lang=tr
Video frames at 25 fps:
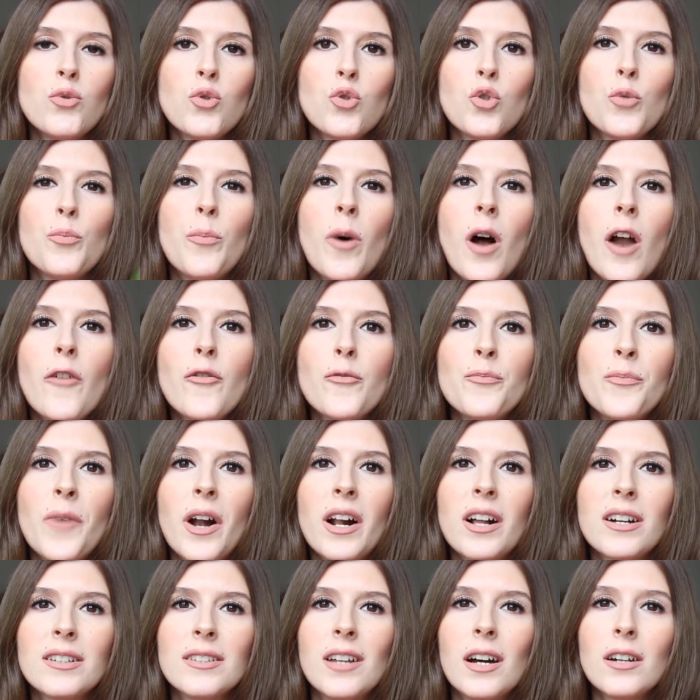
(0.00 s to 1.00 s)
Çünkü
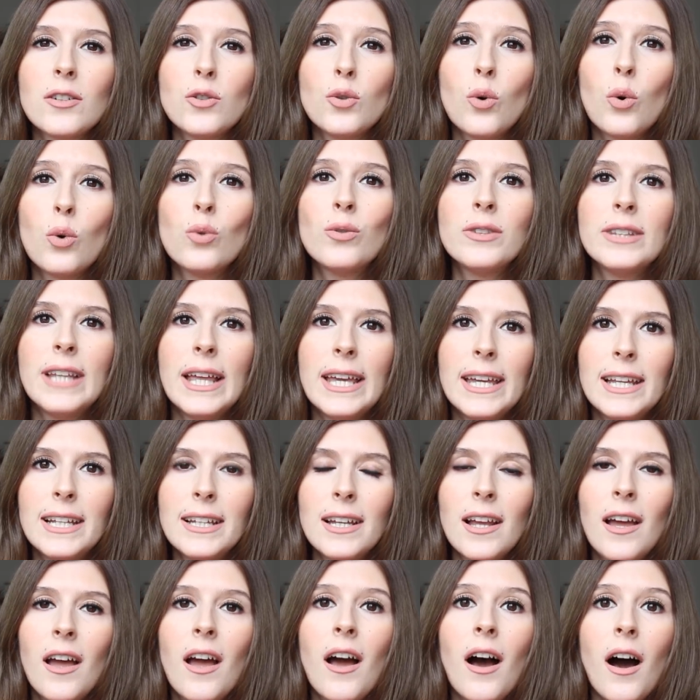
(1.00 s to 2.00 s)
parfümler kadar yoğun
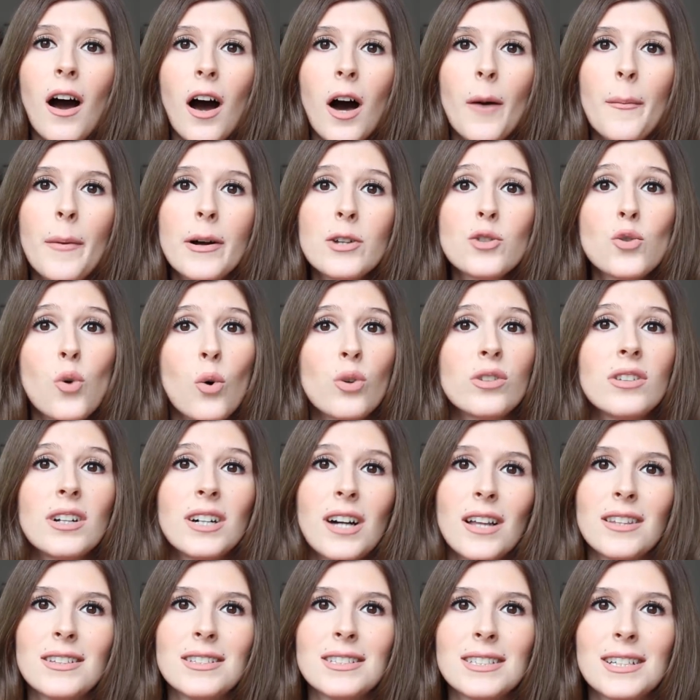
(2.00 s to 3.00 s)
değil ama çok
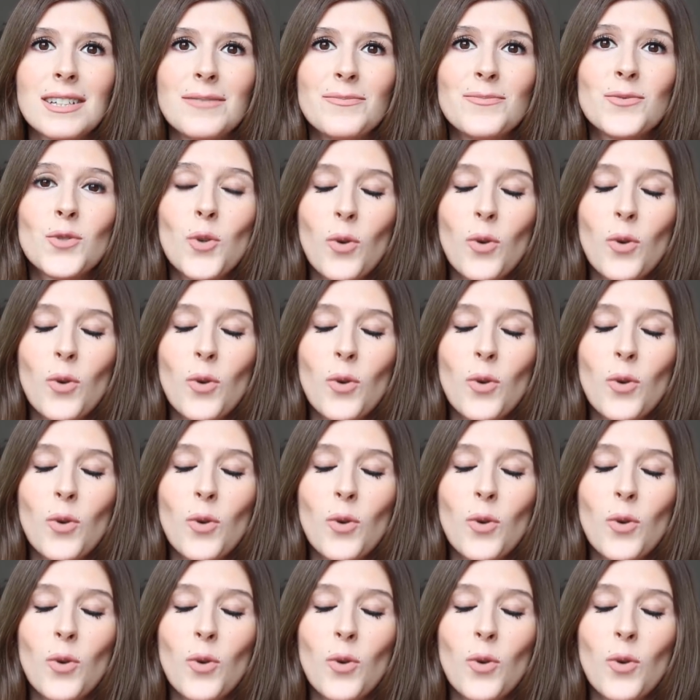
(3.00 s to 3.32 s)
da kalıcı.